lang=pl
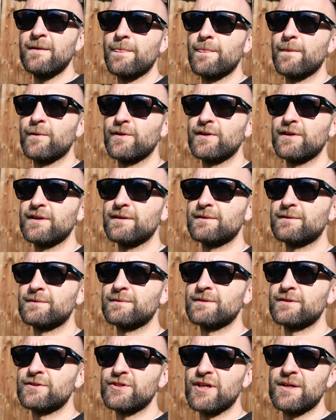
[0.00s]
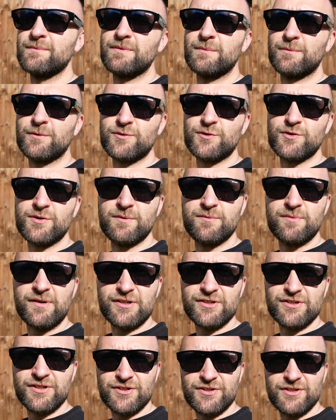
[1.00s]
No i chciałem po prostu, żeby
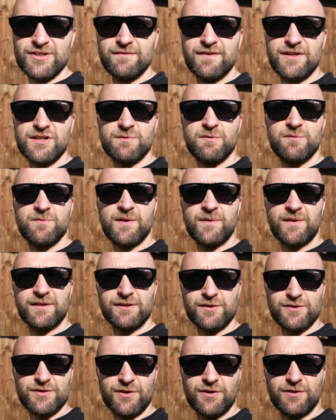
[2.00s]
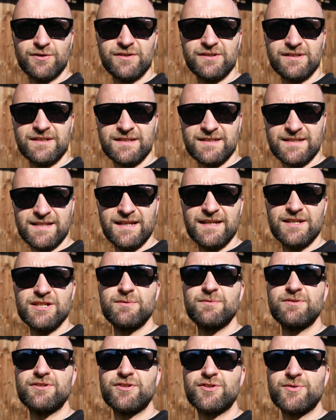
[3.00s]
była szczęśliwa i żeby miała to, co chce i
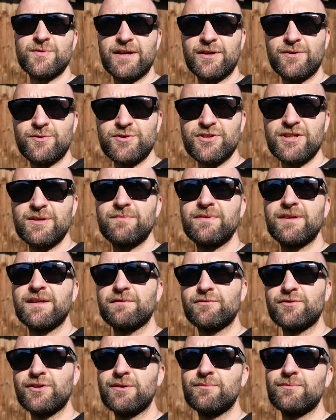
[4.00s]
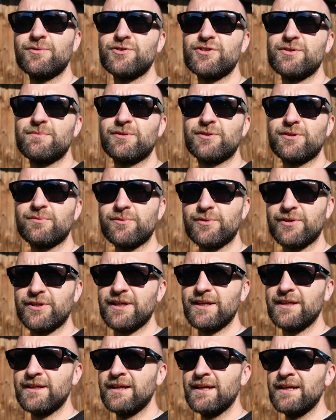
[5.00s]
żeby się czuła jak u siebie i w domu i żeby to było
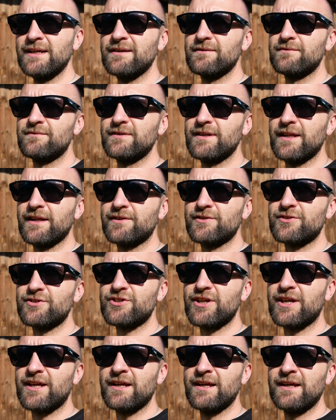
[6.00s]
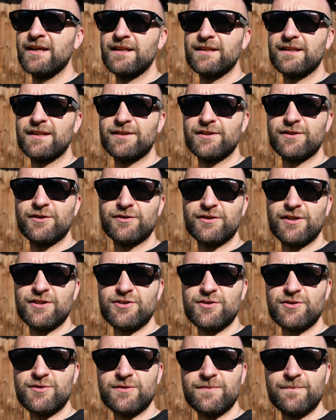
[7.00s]
jej wnętrze. Dlatego
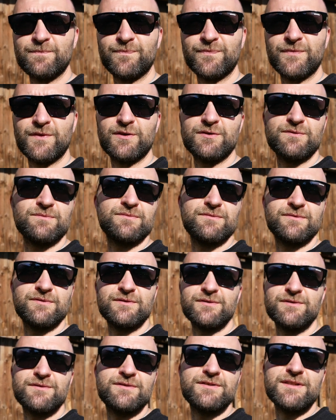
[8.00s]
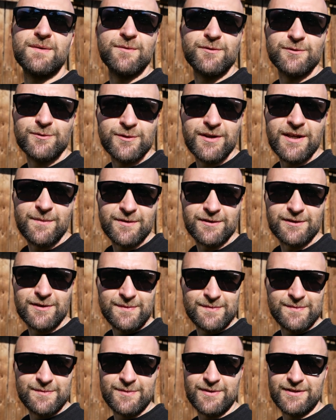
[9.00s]
też no, zamontujemy
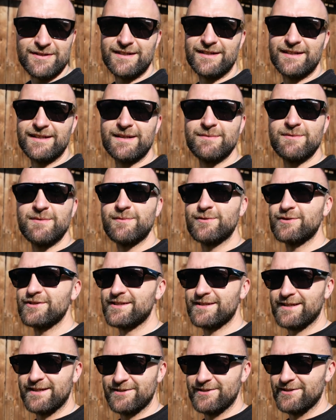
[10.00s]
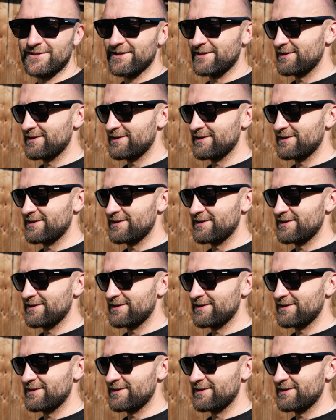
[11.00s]
tą błazerię, mimo że strasznie